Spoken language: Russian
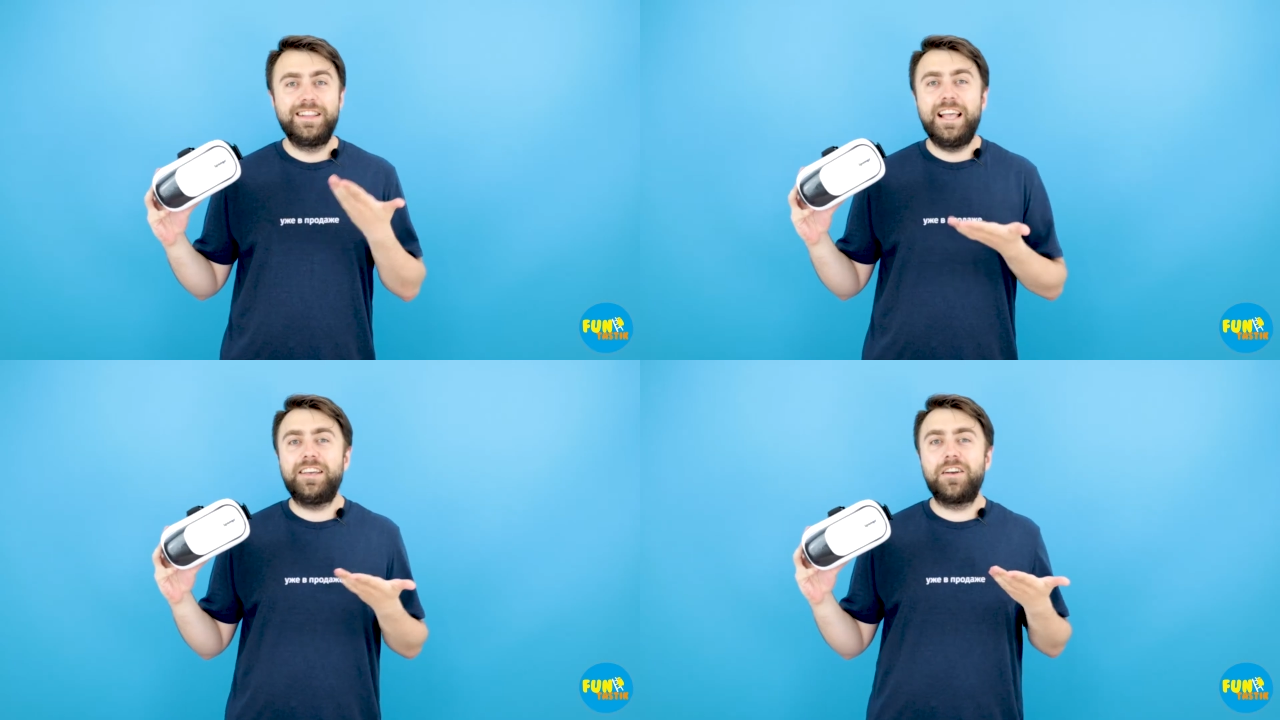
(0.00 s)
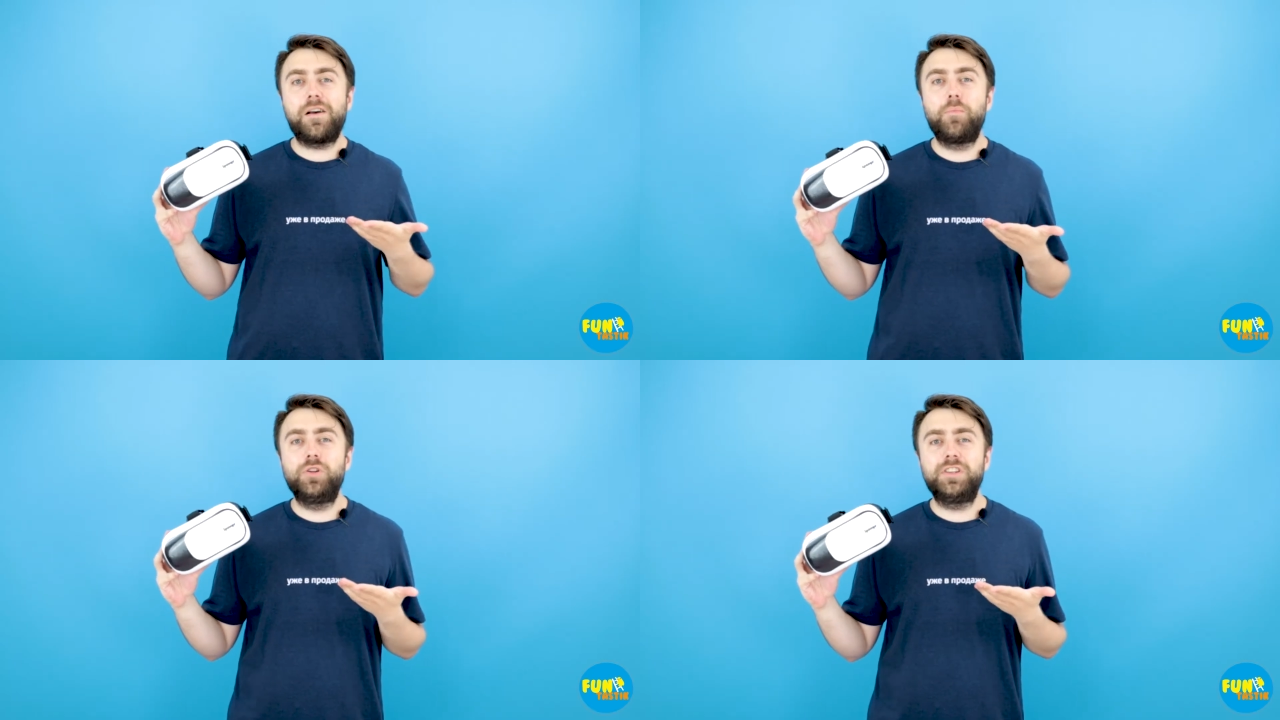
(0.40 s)
Для их
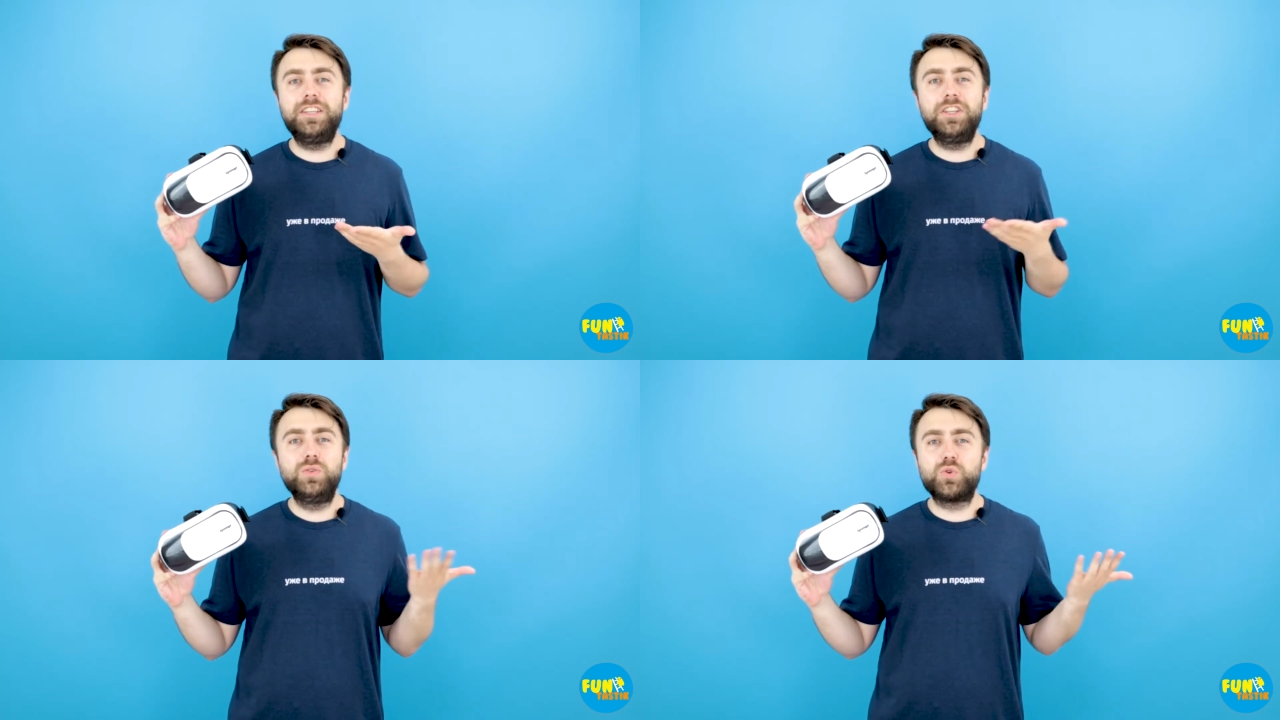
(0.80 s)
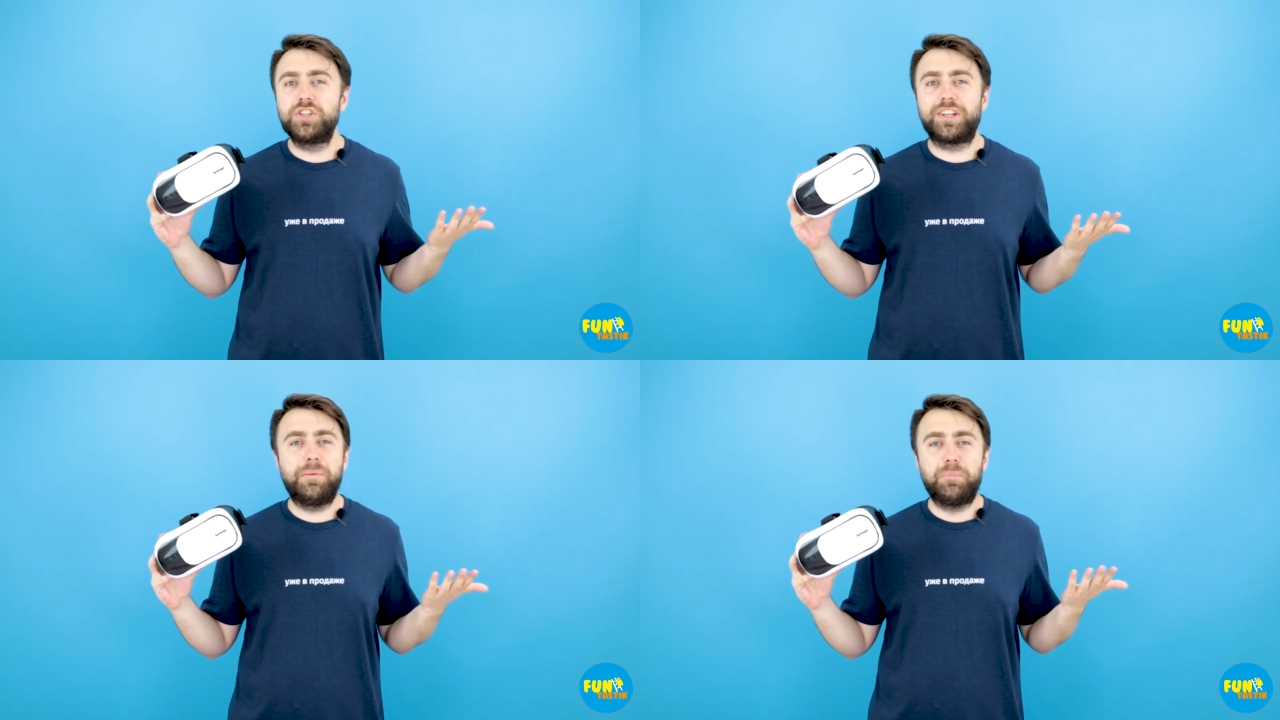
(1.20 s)
работы не
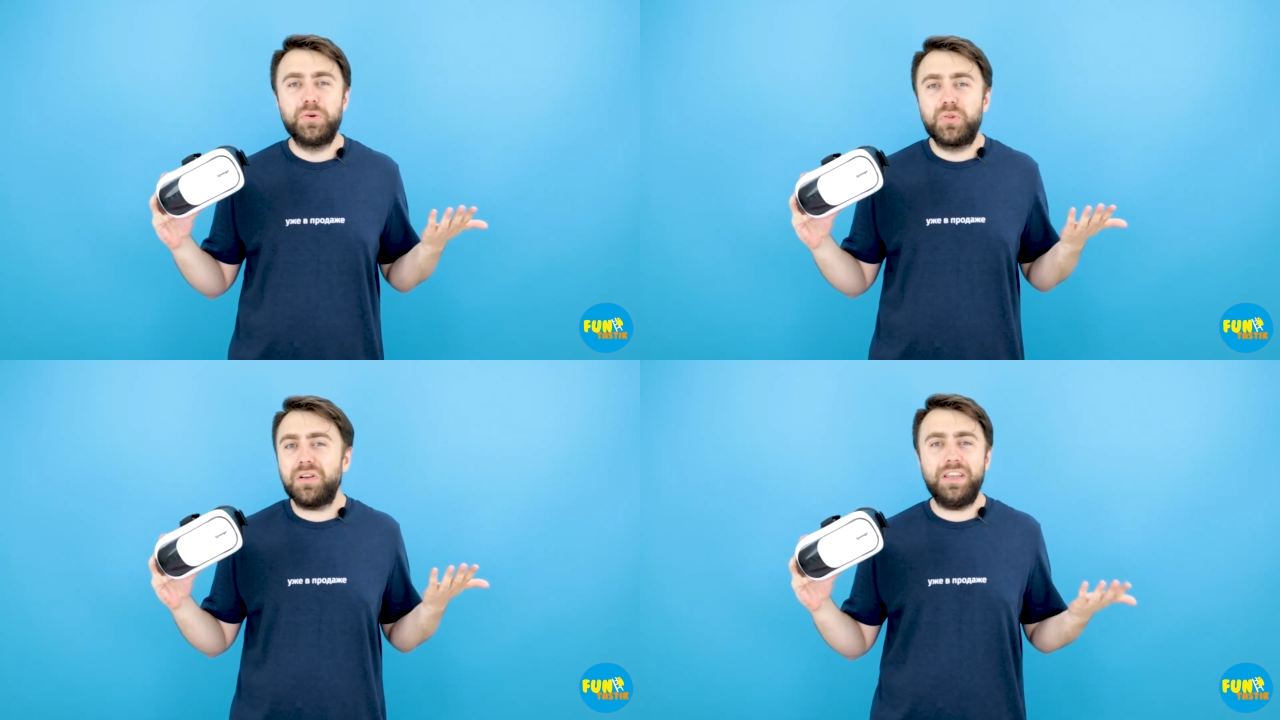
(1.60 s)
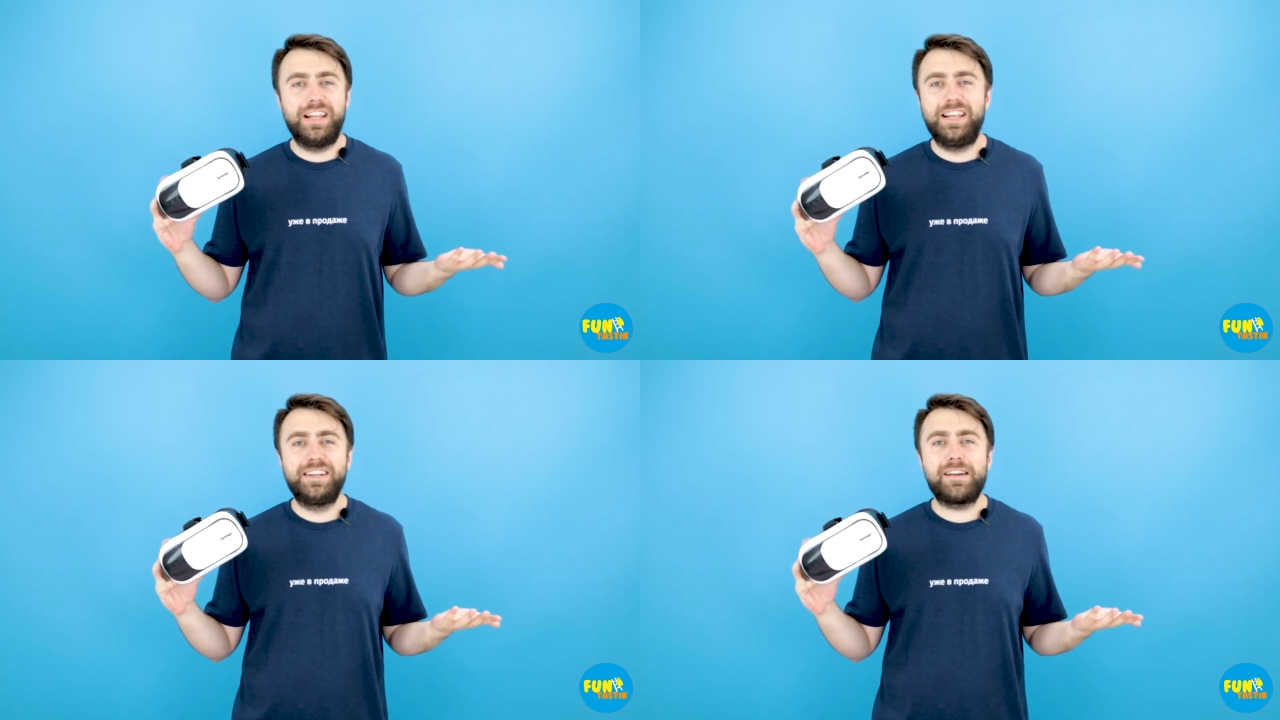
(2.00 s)
нужен компьютер
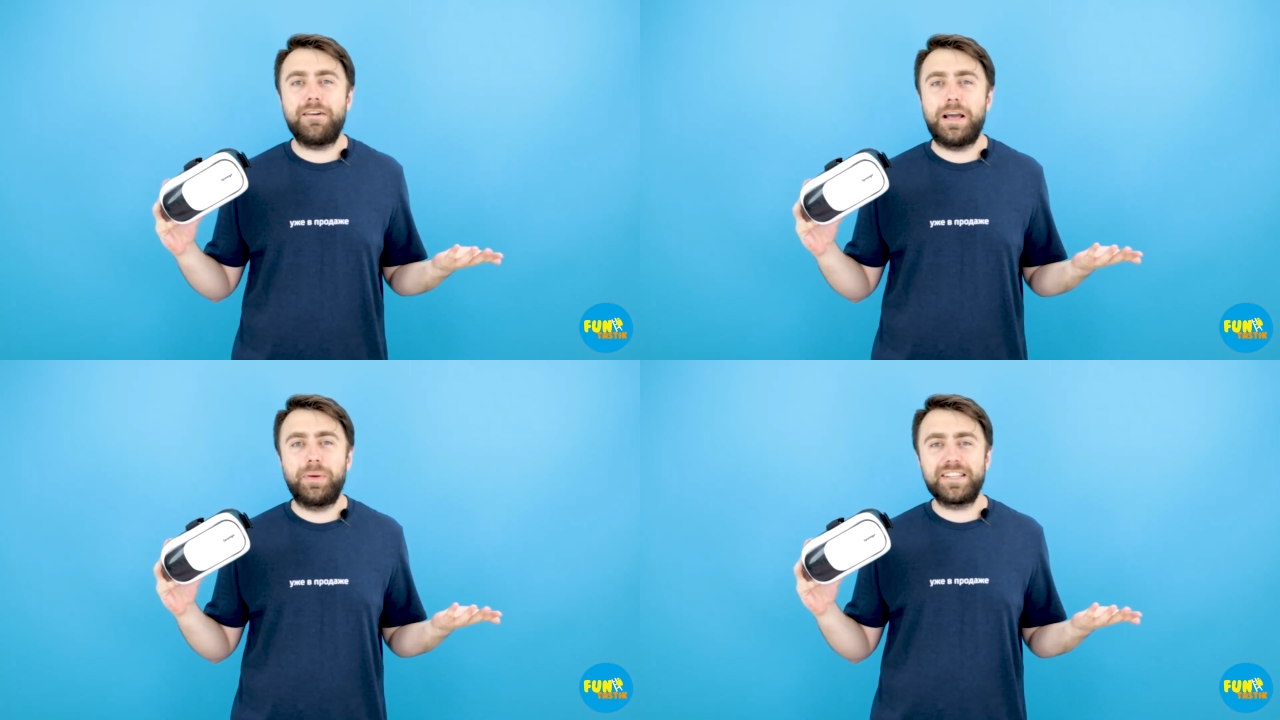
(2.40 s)
или игровая